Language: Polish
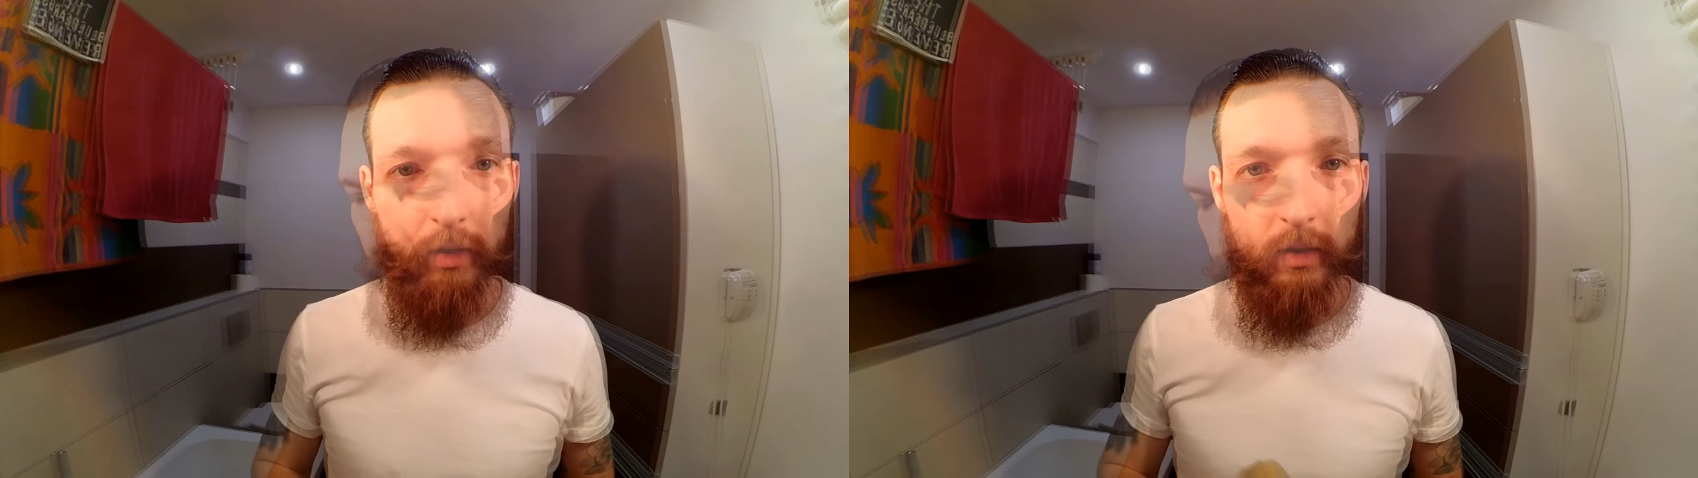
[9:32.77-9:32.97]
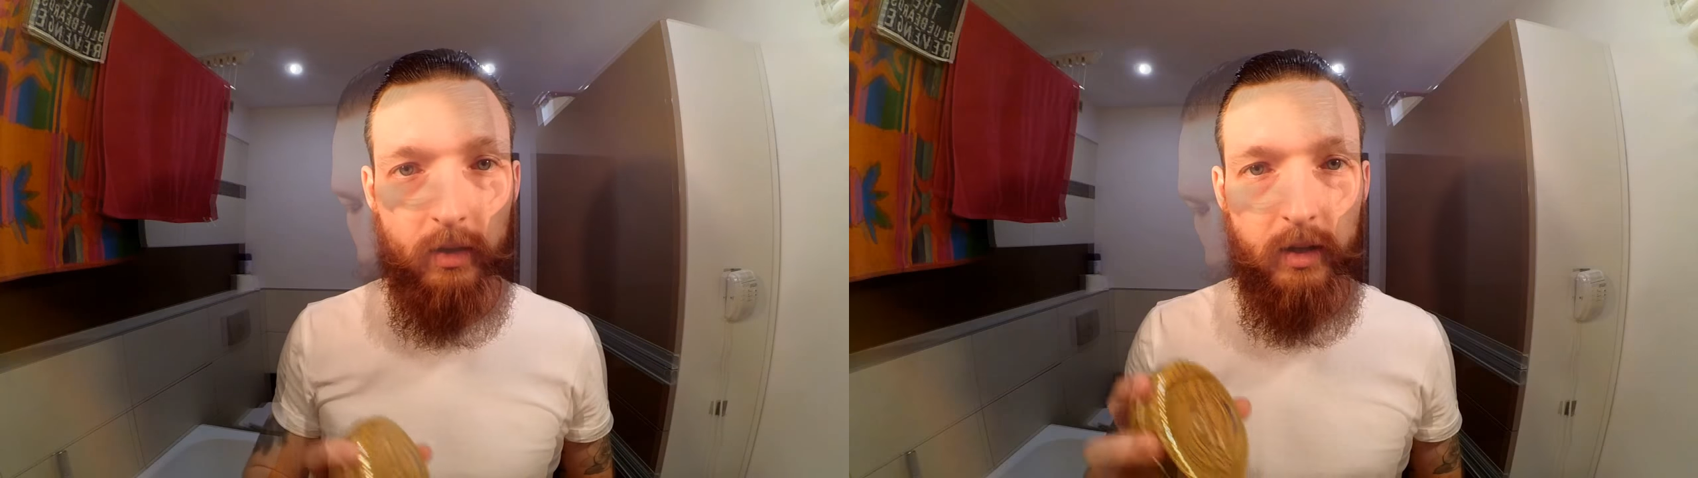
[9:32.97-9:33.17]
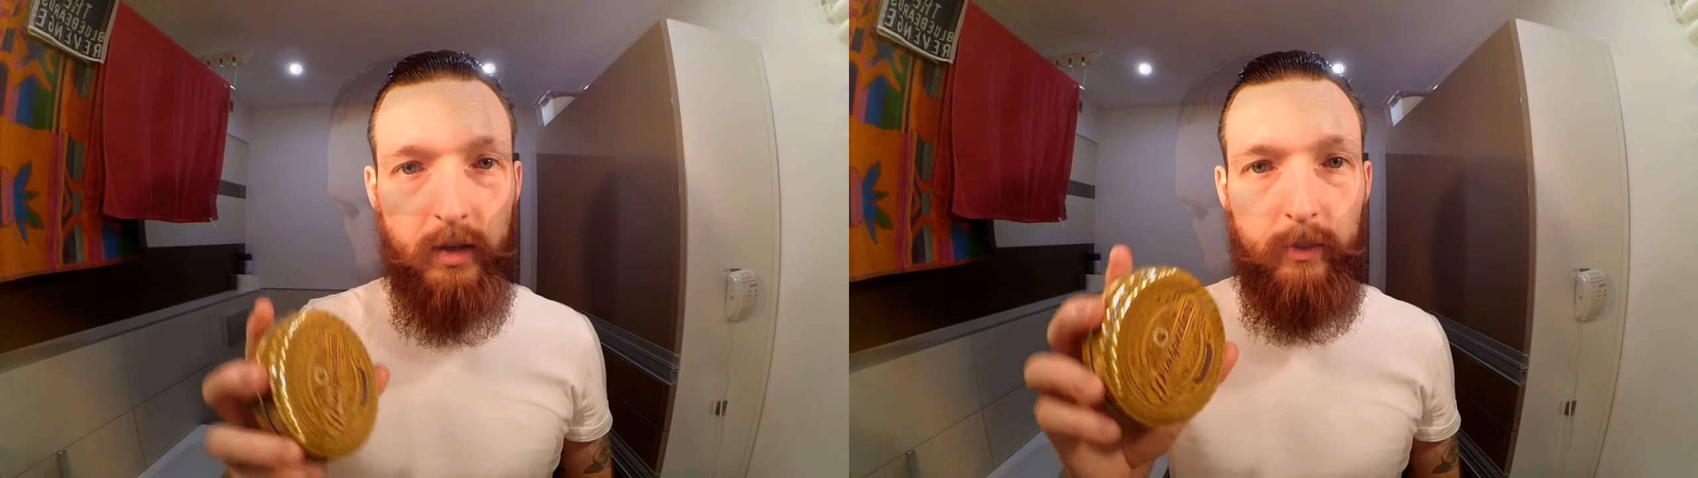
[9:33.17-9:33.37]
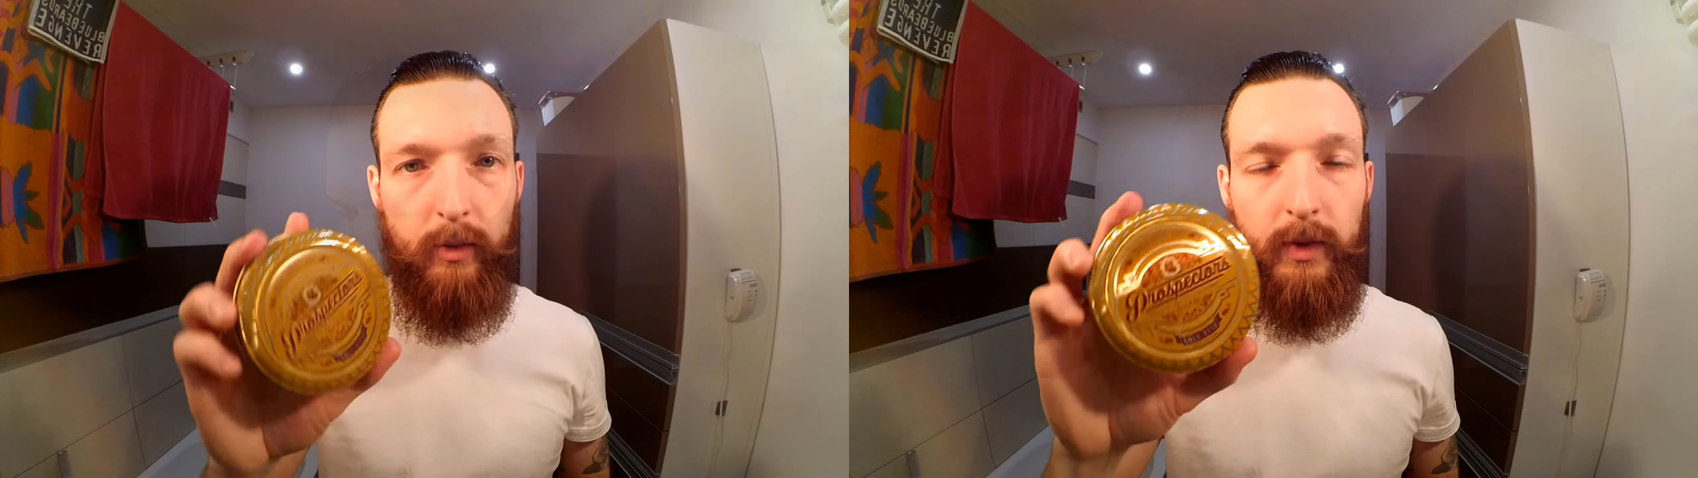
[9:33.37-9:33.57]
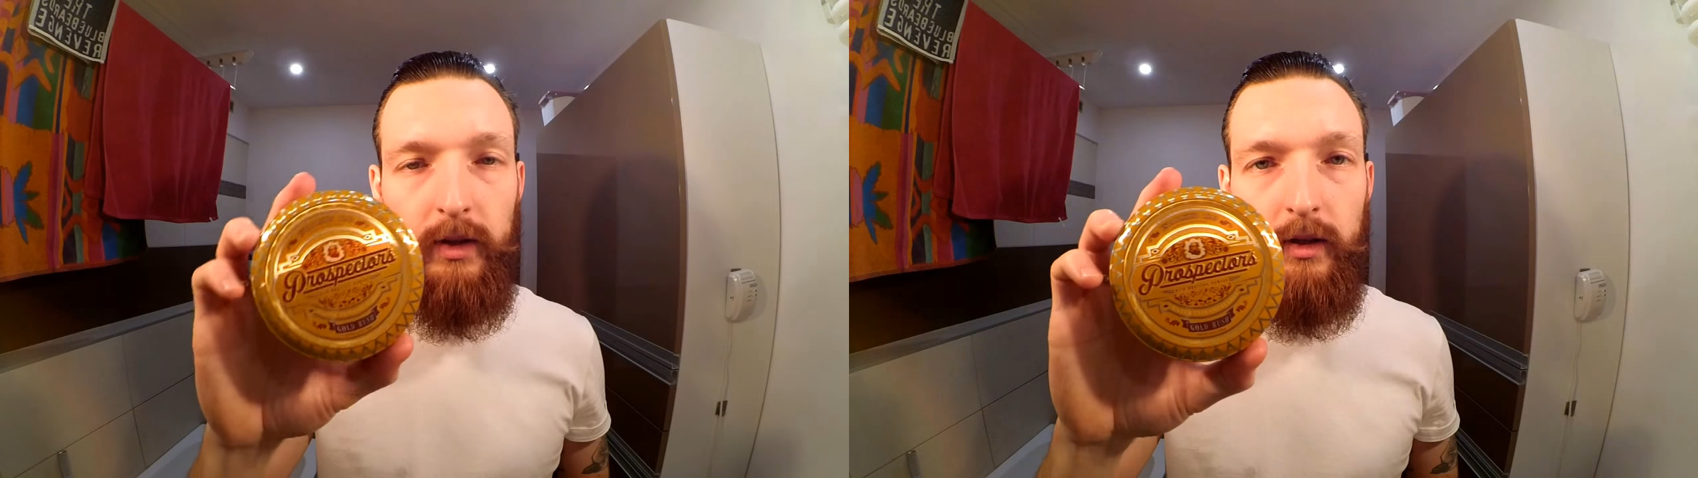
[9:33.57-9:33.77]
E,
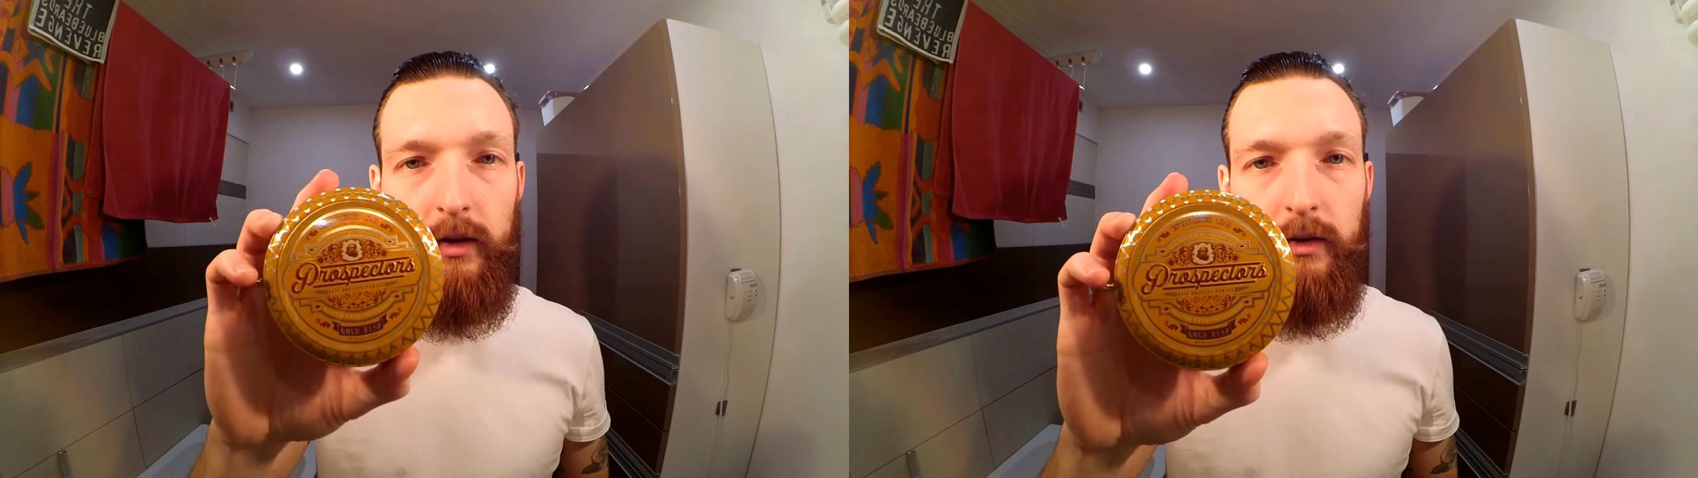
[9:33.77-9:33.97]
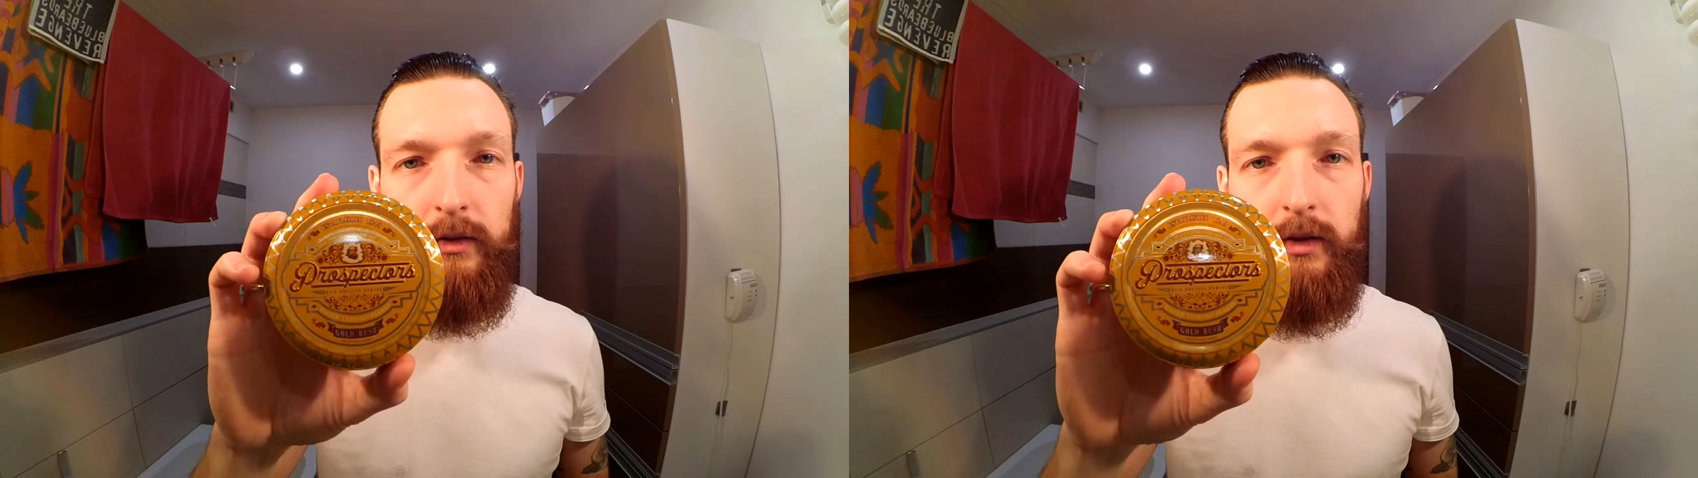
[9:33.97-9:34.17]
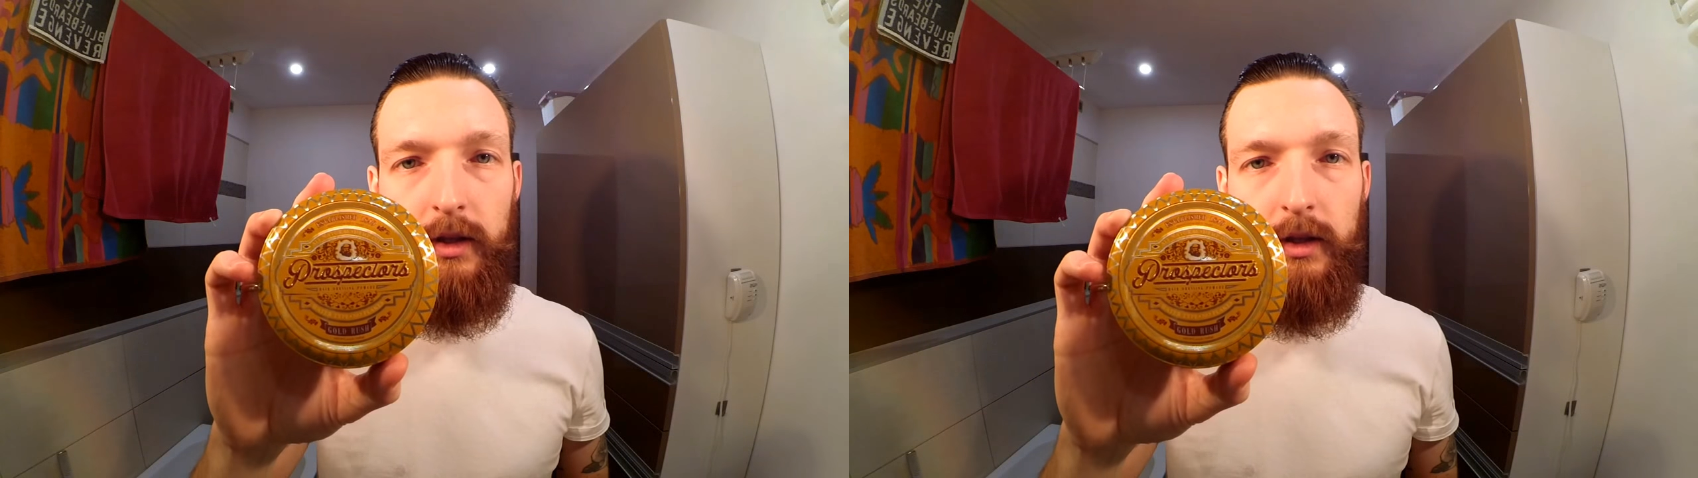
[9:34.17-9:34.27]
pomada Gold